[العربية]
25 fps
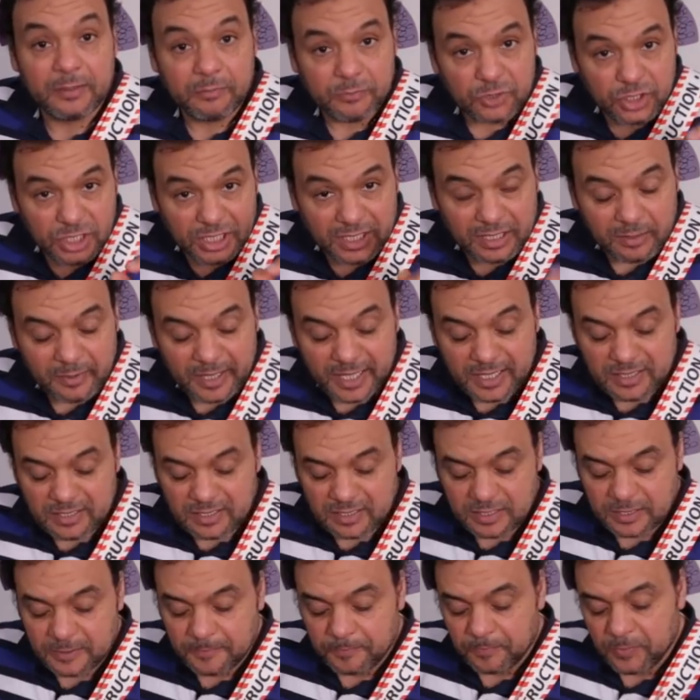مش كده
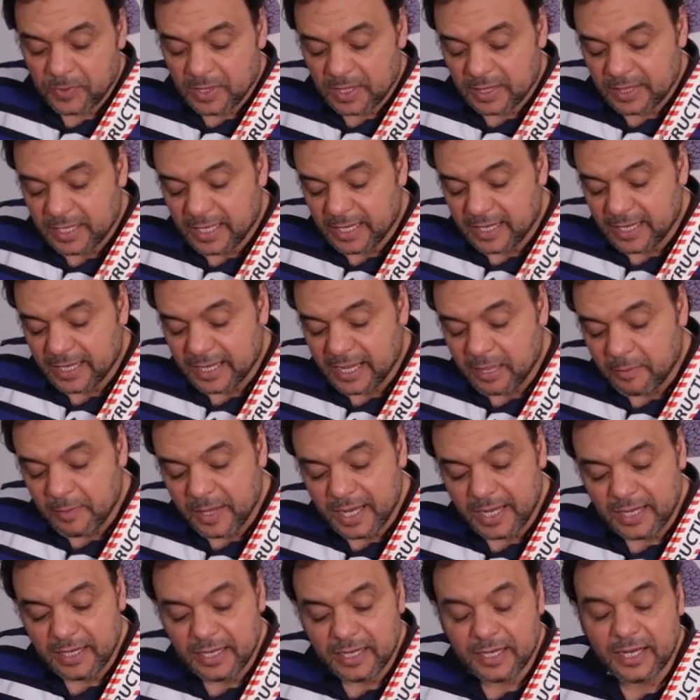بس ده انا
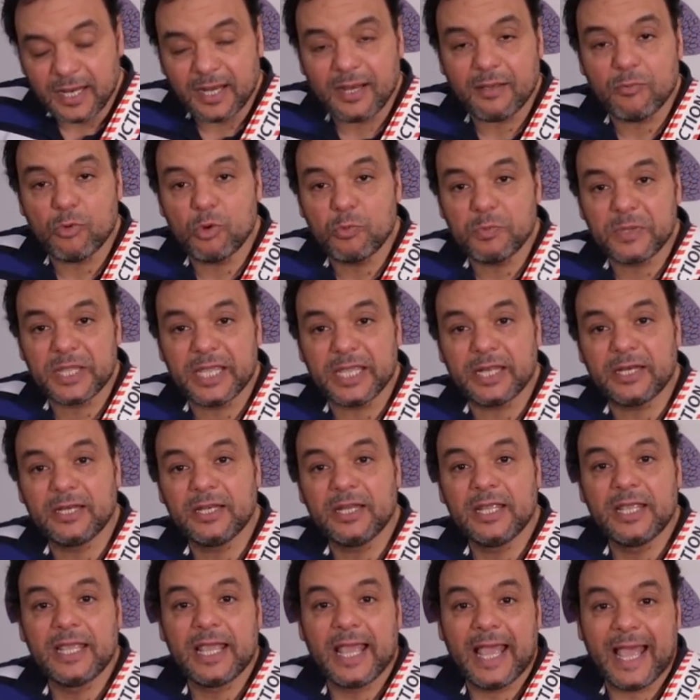كمان ان انا ممكن